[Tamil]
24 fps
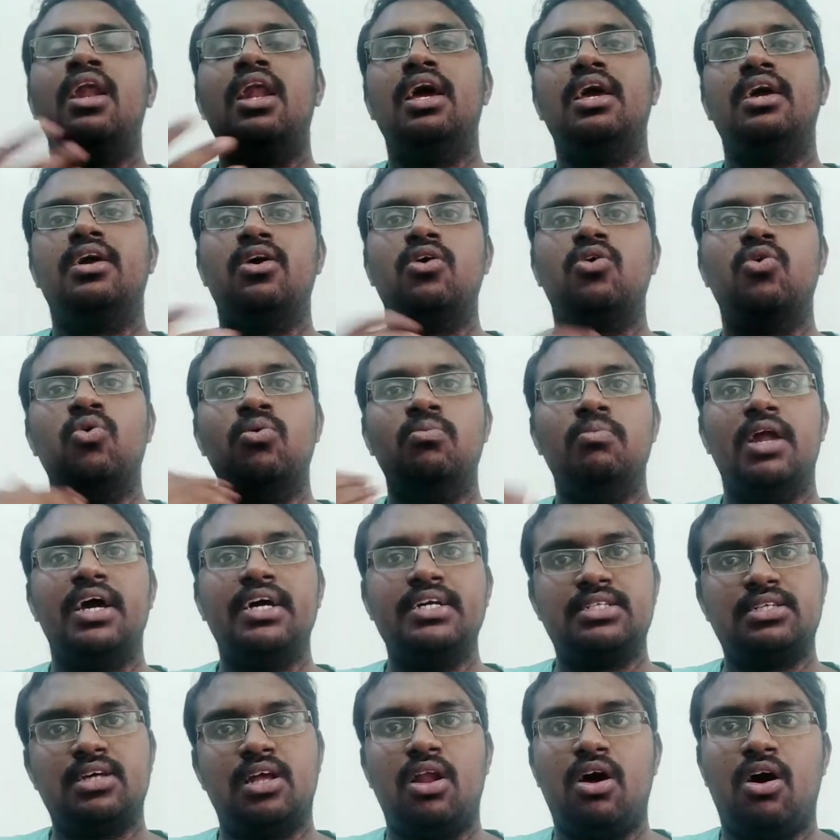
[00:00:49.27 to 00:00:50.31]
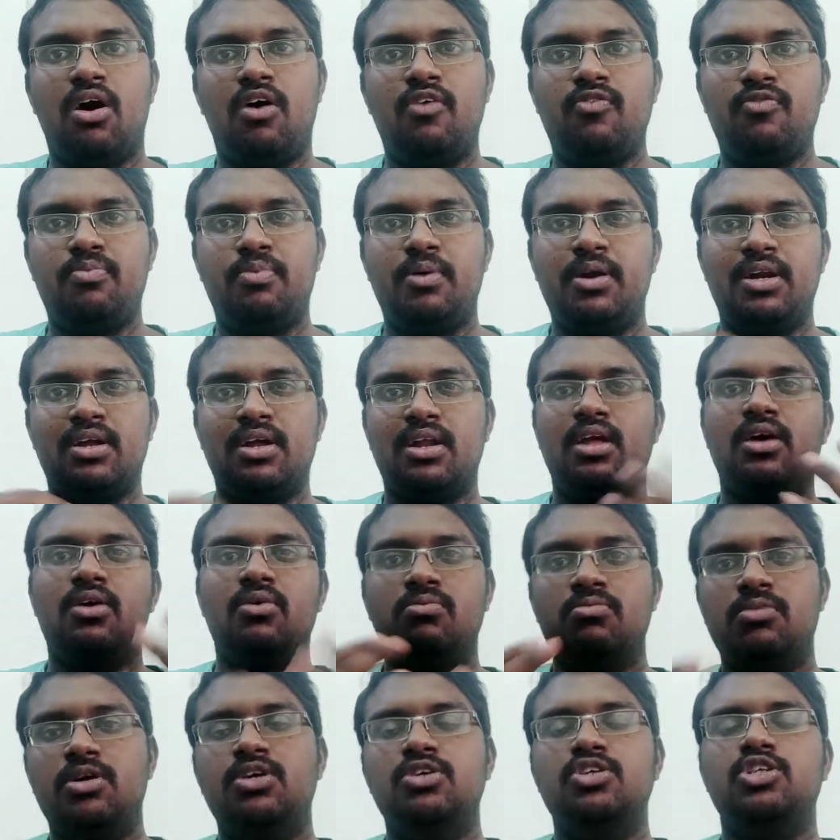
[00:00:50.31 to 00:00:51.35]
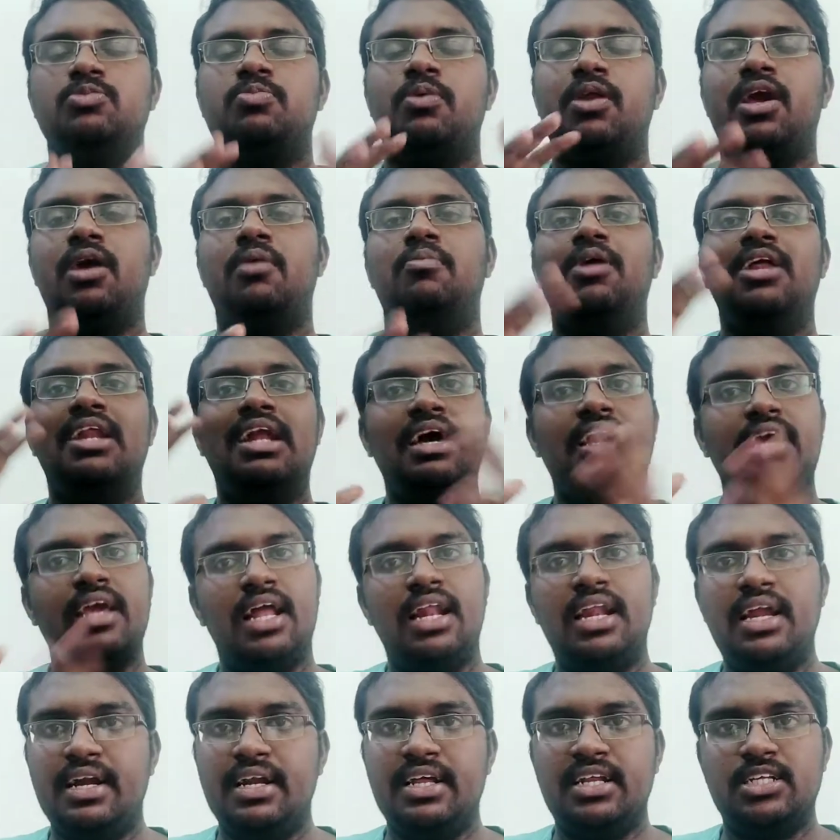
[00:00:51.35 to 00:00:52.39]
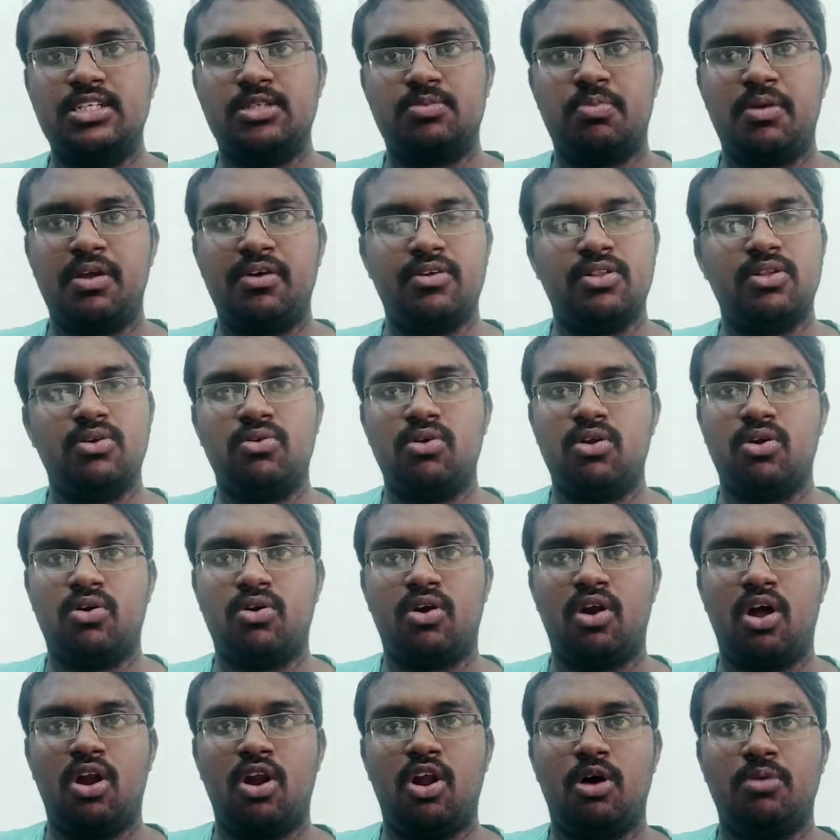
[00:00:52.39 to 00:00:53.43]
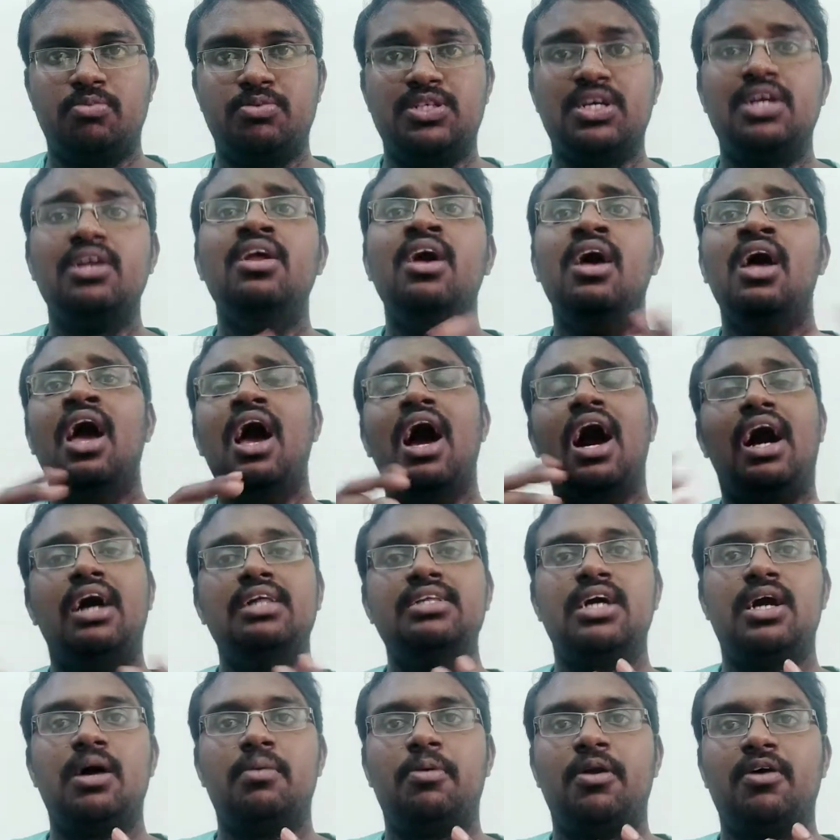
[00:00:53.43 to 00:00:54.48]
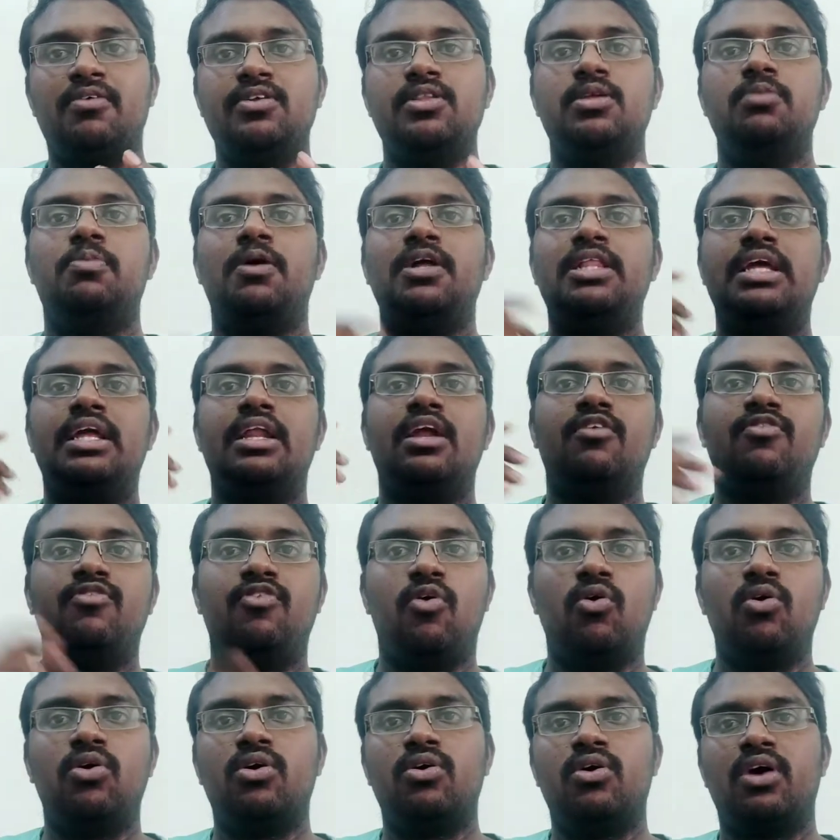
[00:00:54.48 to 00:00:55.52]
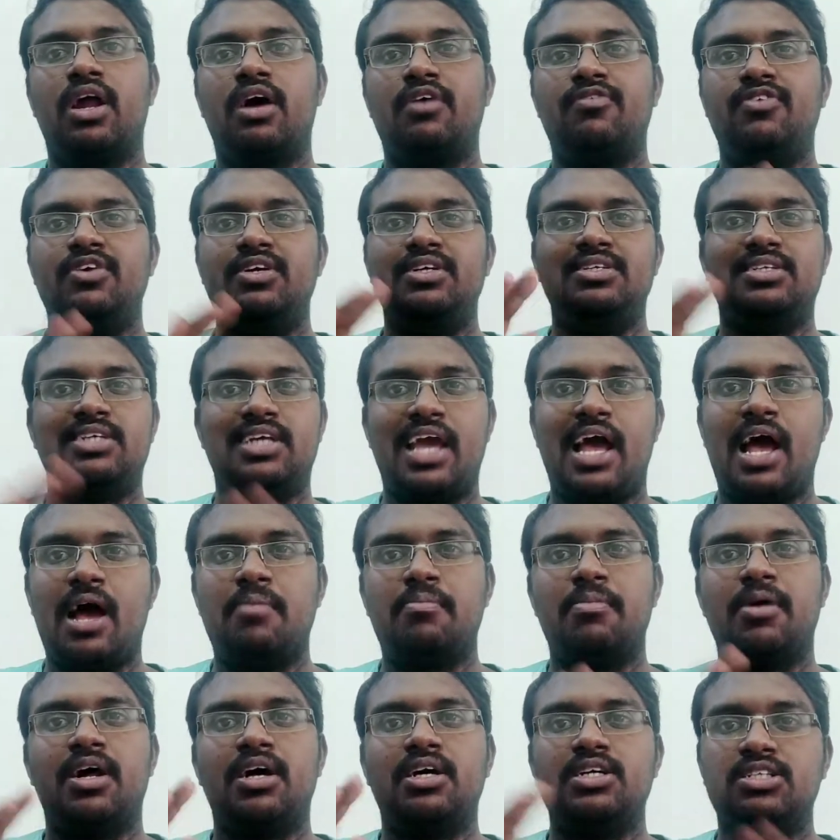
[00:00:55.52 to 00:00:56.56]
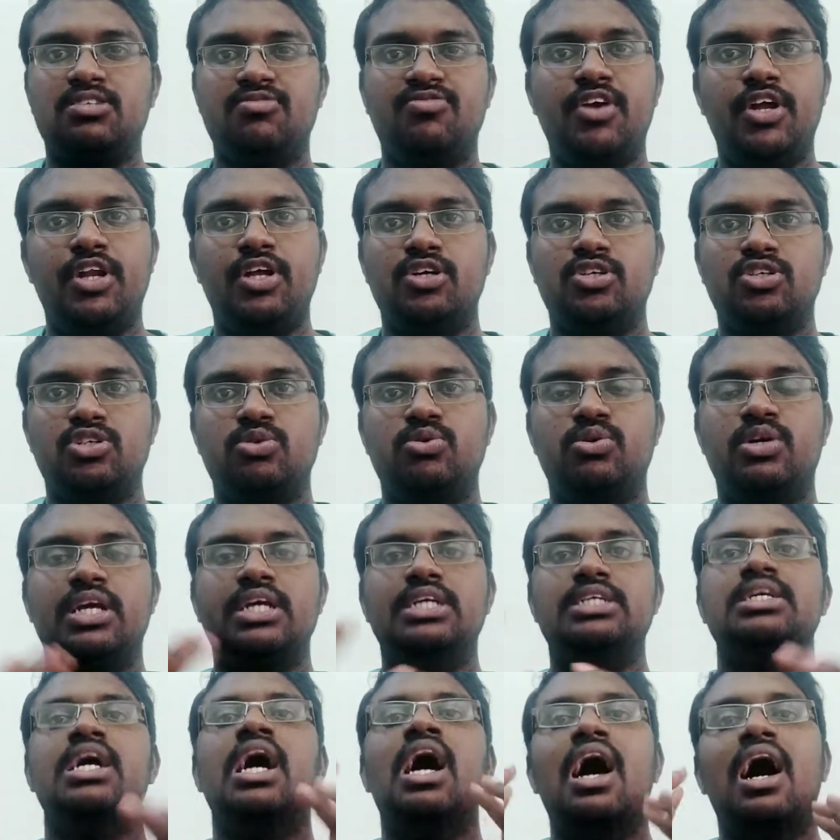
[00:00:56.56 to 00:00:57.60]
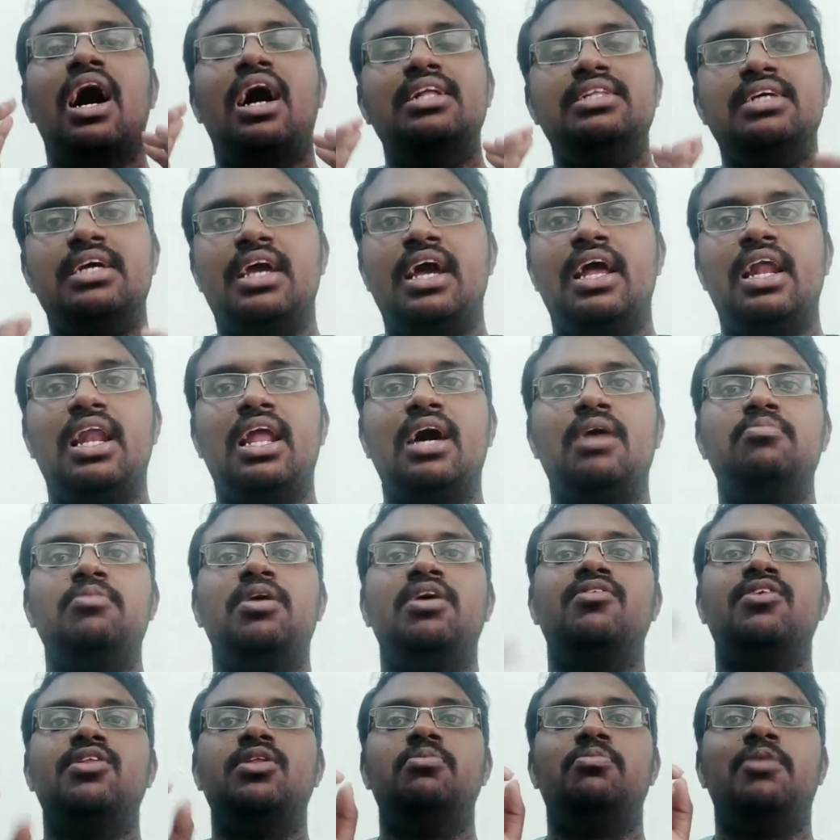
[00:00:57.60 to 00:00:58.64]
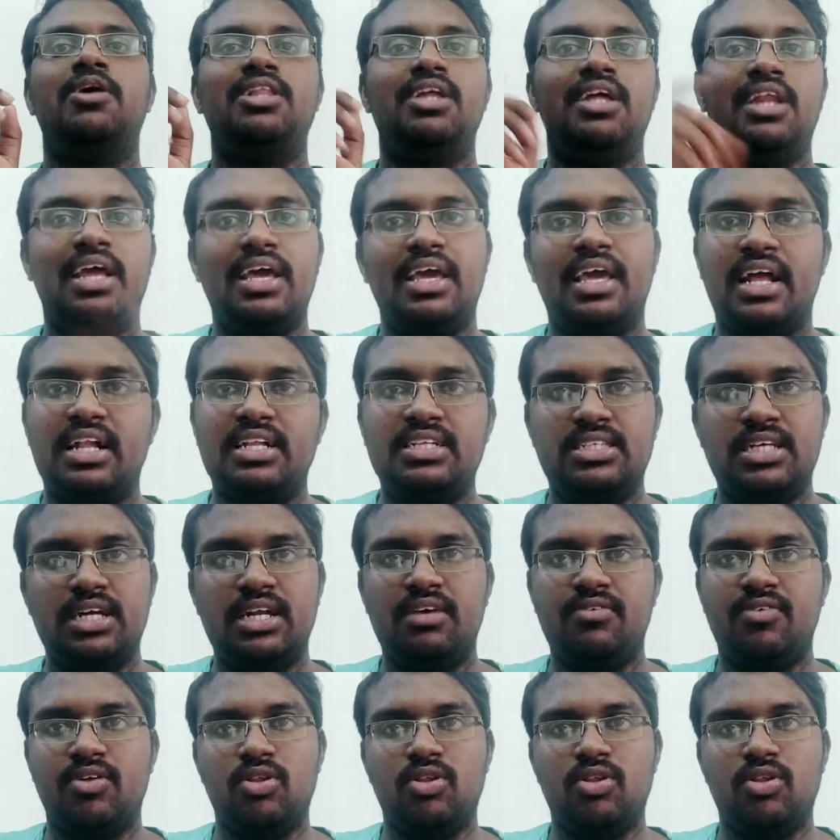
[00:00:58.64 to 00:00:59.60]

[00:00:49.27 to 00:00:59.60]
லைக் ரூம் லைட்ஸ் எல்லாம் ஆஃப் பண்றதெல்லாம் ரொம்ப யூஸ் பண்ணீங்க அப்படின்னா எல்இடி டிஸ்பிளே e வந்து உங்களுக்கு ஒரு நல்ல ஆப்ஷன் அதுக்கப்புறம் வந்து பாத்தீங்கன்னா போட்டோகிராஃபிஸ் கேமராஸ் வீடியோ ஷூட்டிங்ஸ் அதுக்கு எல்லாமே வந்து பாத்தீங்கன்னா எல்சிடி